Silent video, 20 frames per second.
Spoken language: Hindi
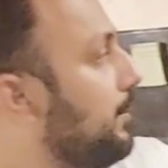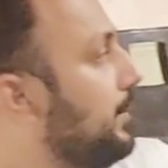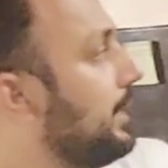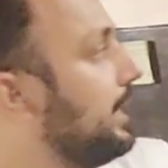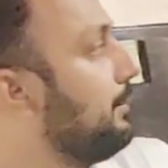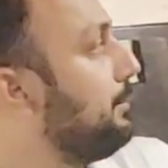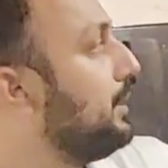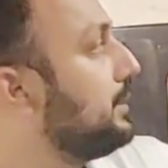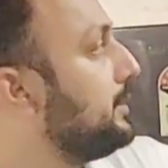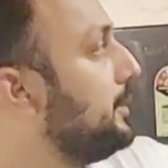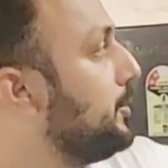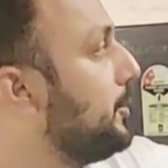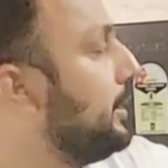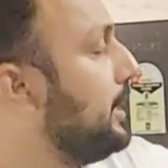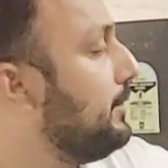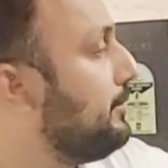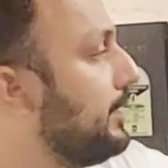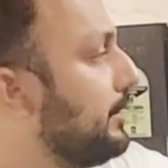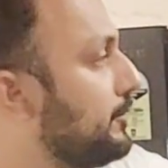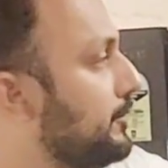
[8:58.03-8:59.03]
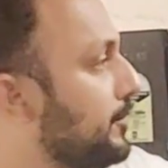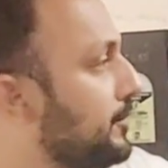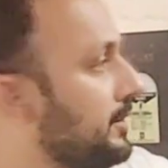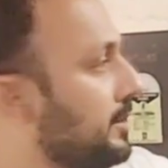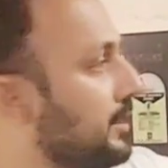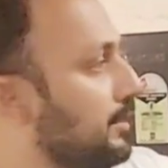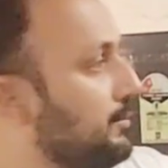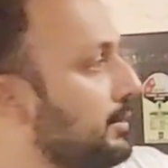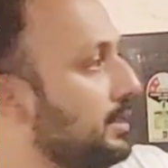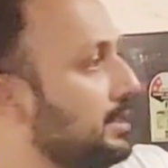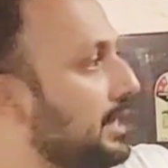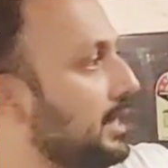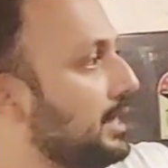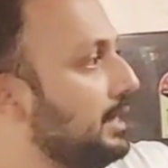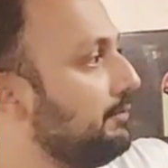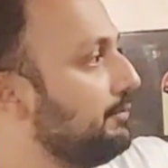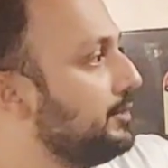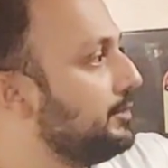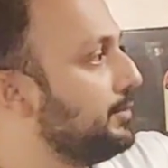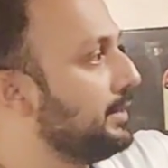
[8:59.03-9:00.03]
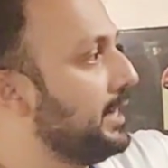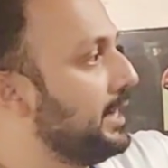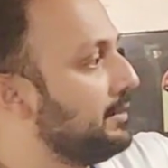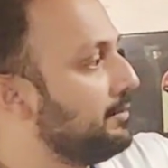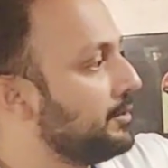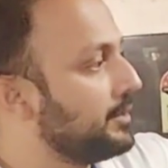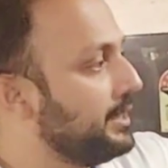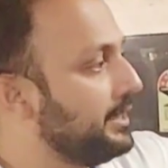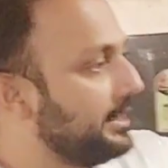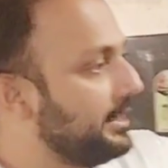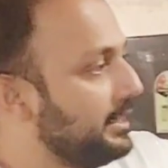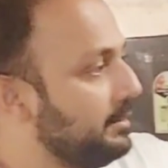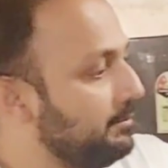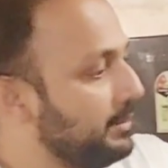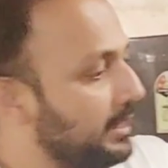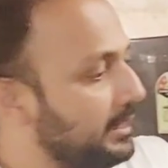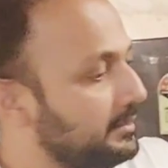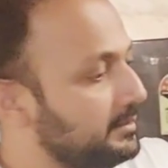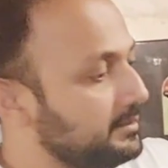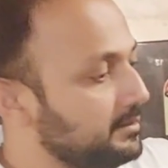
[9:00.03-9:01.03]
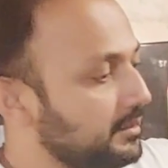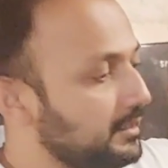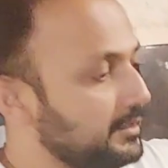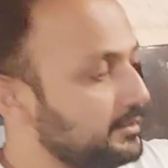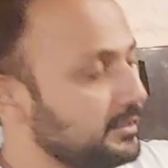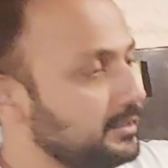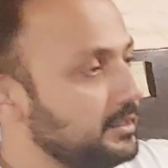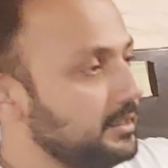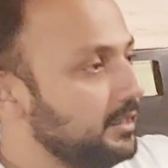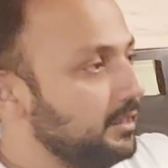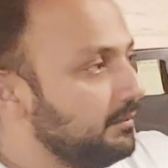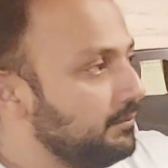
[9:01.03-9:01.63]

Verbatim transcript: हमारे पास ये ट्वेंटी फाइव थाउजेंड का मिल जाएगा विद ब्रांड वारंटी एंड ब्रांड इंस्टॉलेशन